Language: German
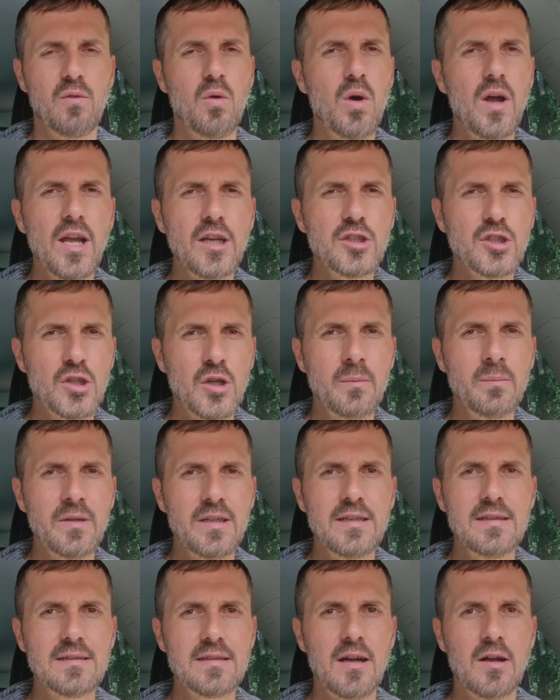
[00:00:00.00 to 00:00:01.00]
Woher stammt
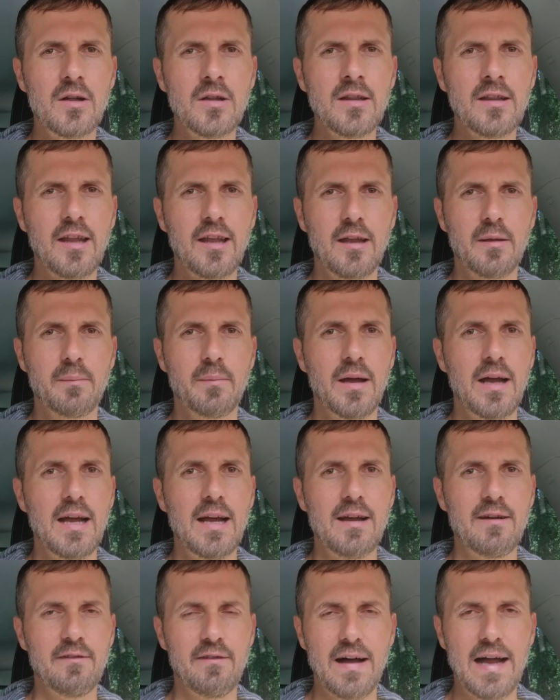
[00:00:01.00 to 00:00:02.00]
dieser Antrieb?
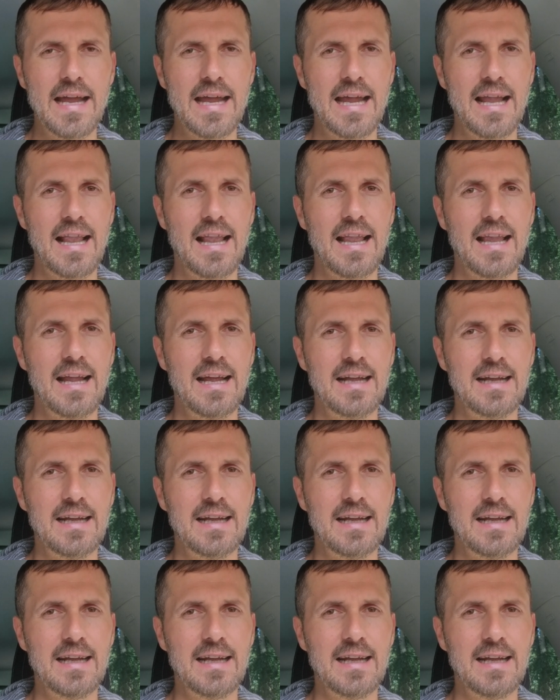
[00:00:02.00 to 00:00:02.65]
Weil